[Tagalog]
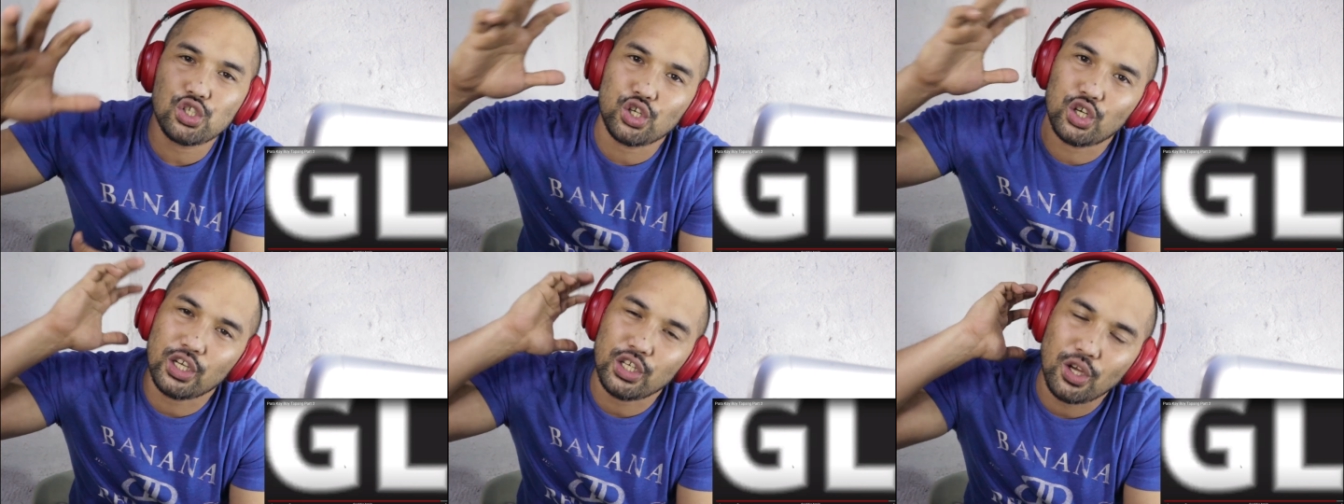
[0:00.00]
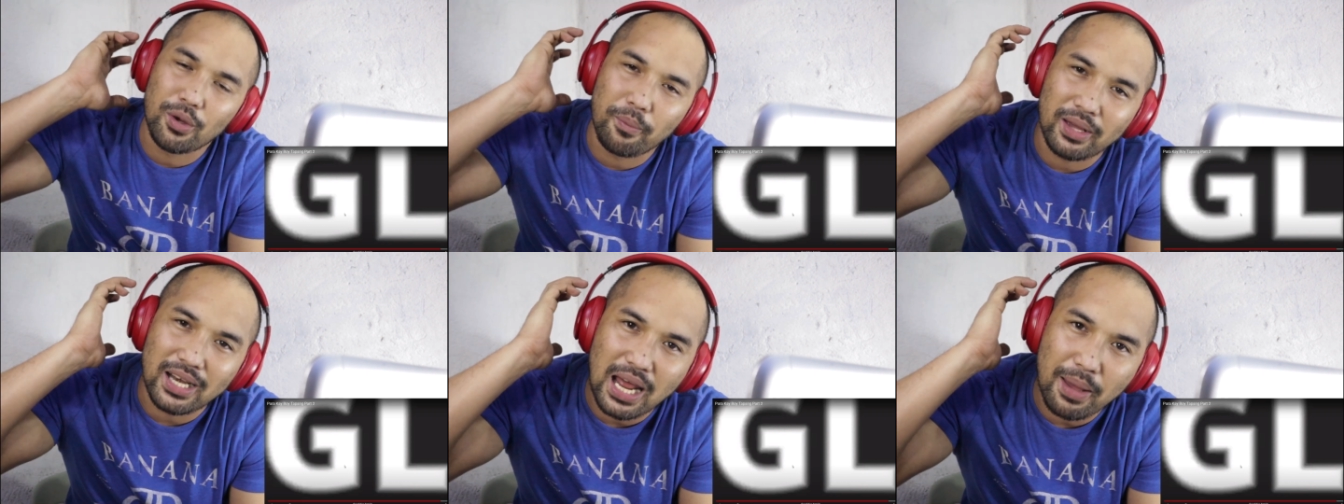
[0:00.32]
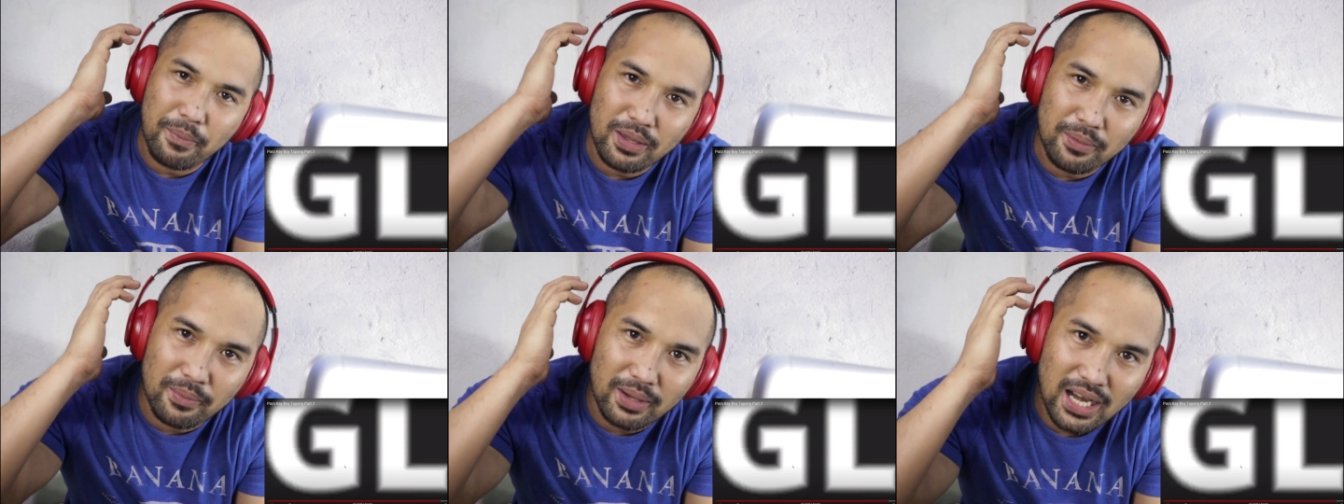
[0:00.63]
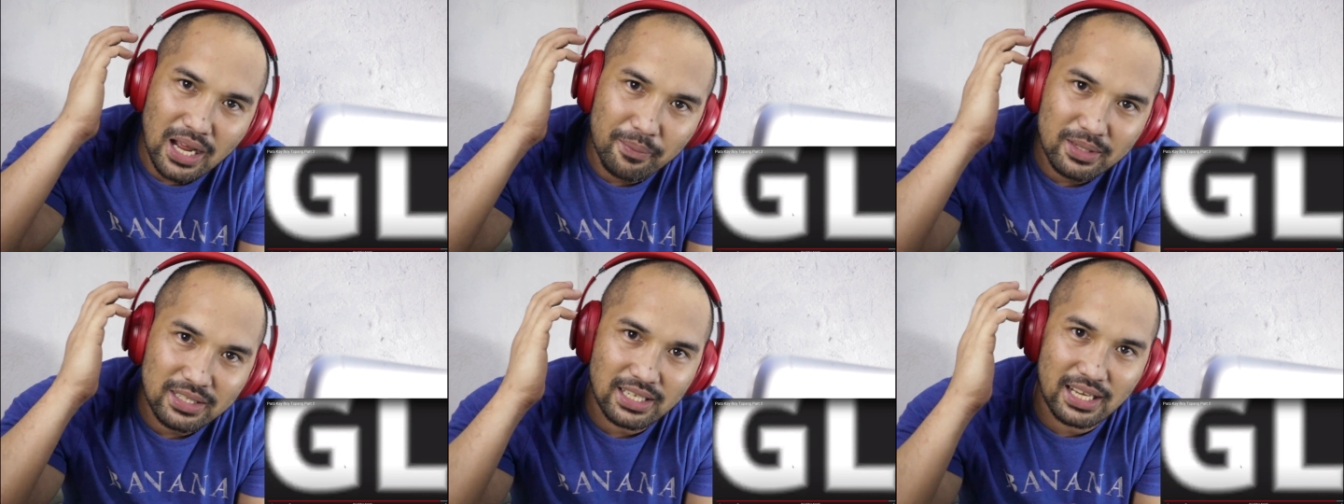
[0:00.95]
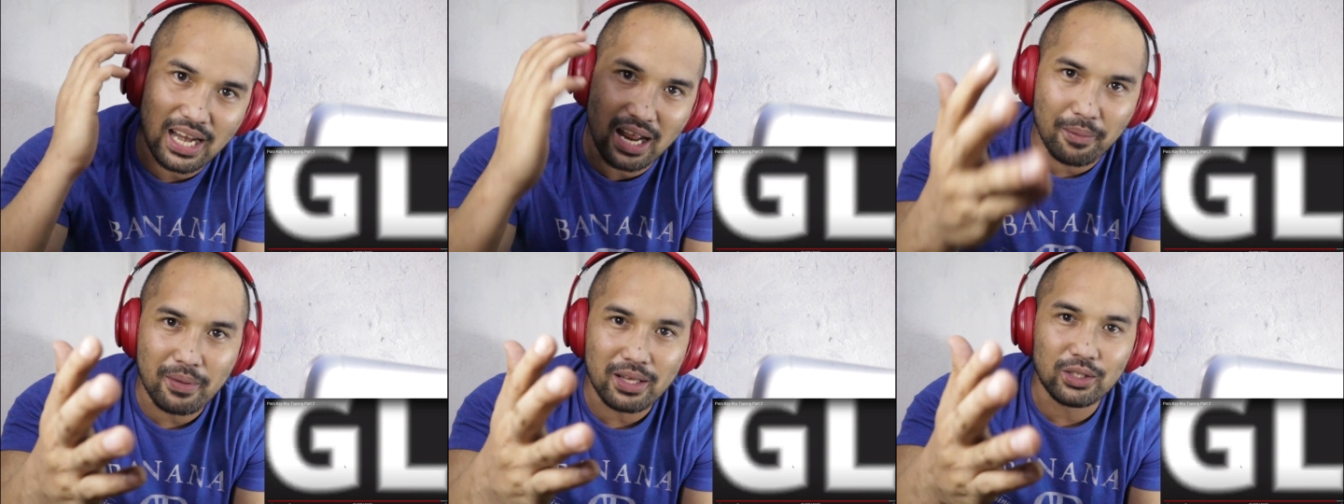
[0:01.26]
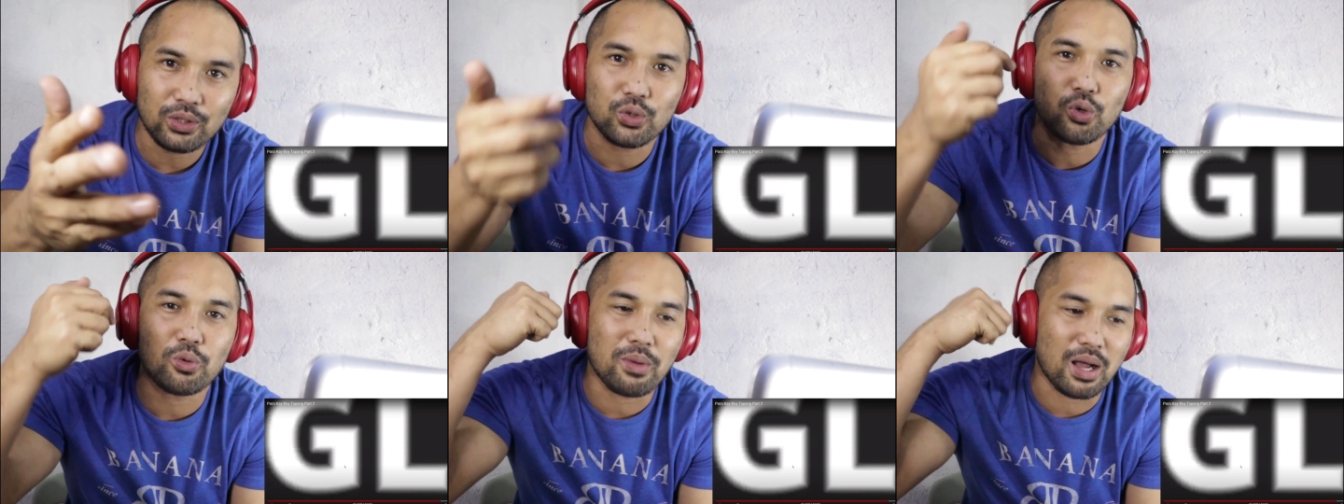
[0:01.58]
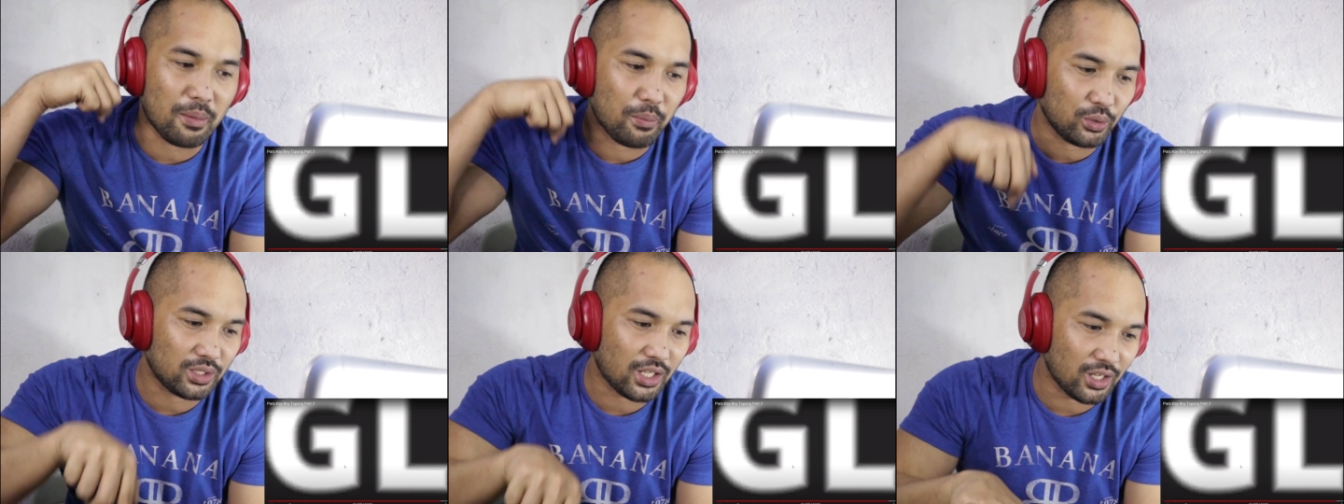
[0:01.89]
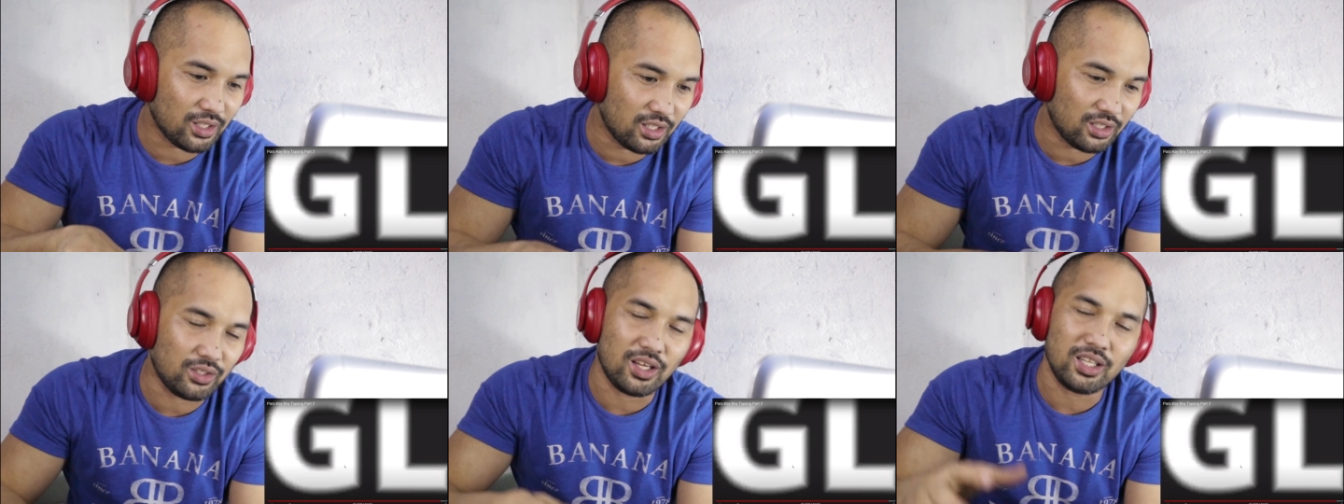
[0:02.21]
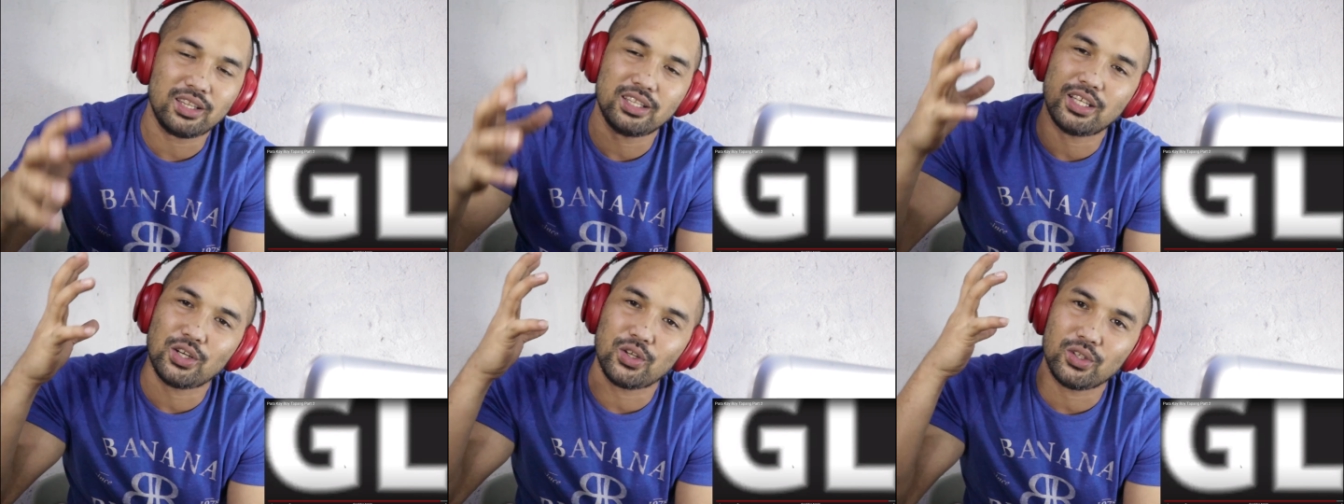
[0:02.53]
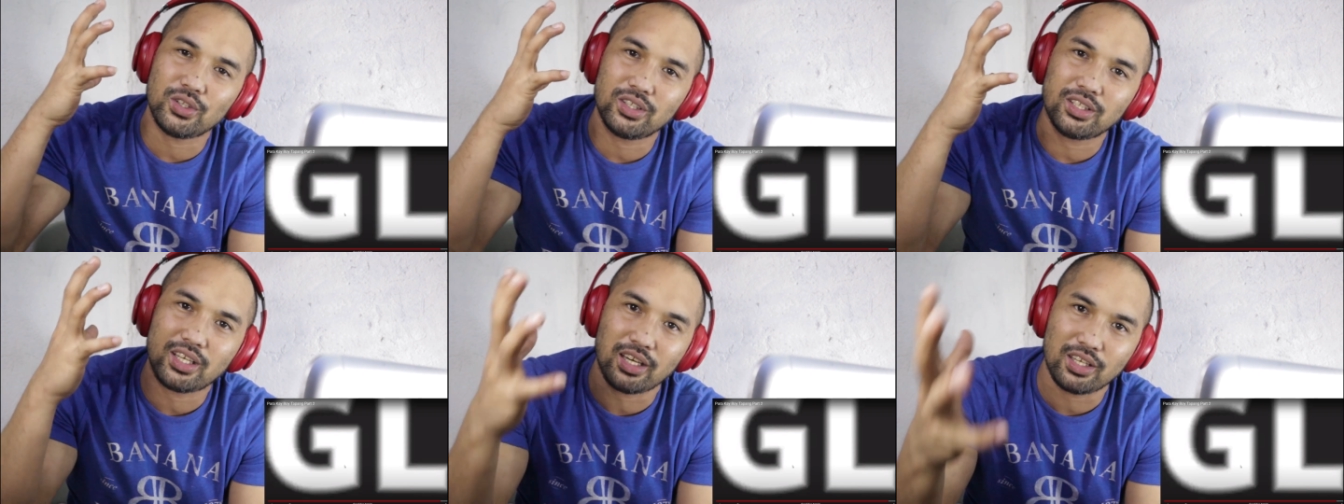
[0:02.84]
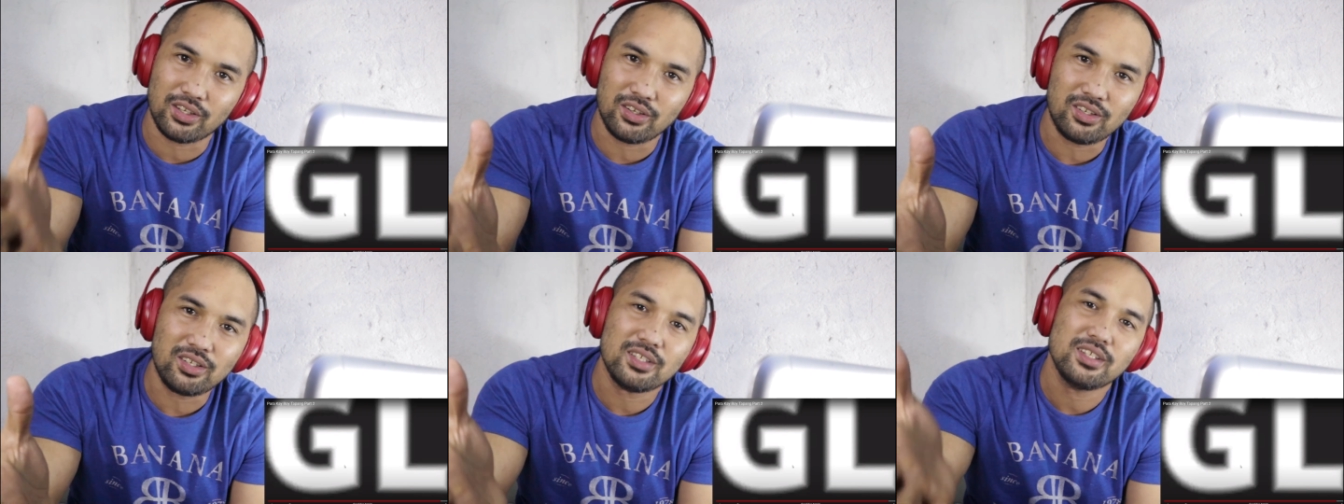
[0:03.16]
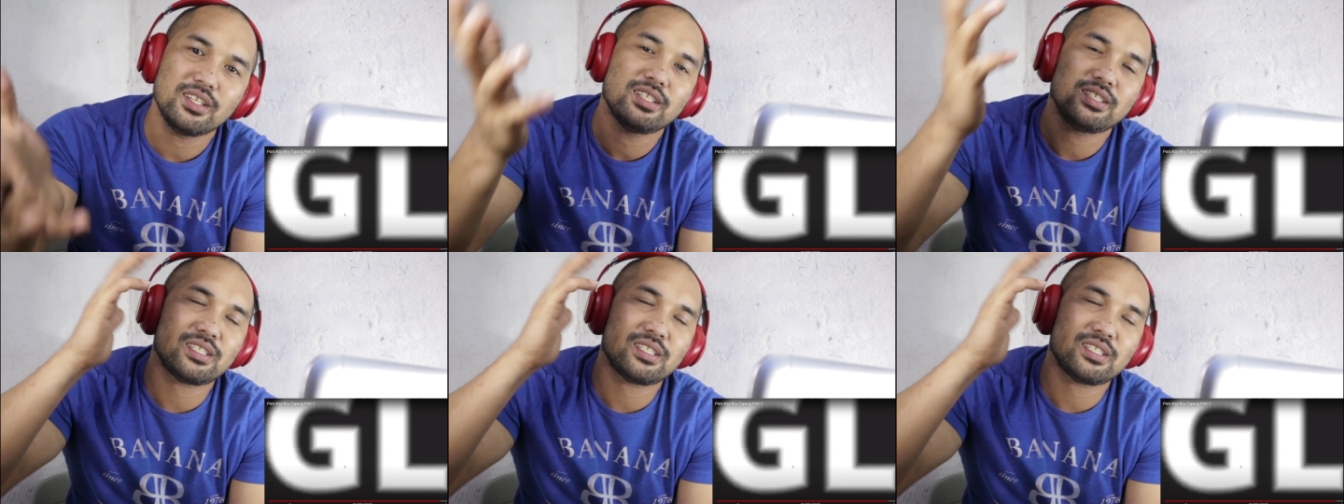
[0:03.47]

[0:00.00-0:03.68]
So, ayun, maraming maraming salamat kung umabot kayo dito at nanood kayo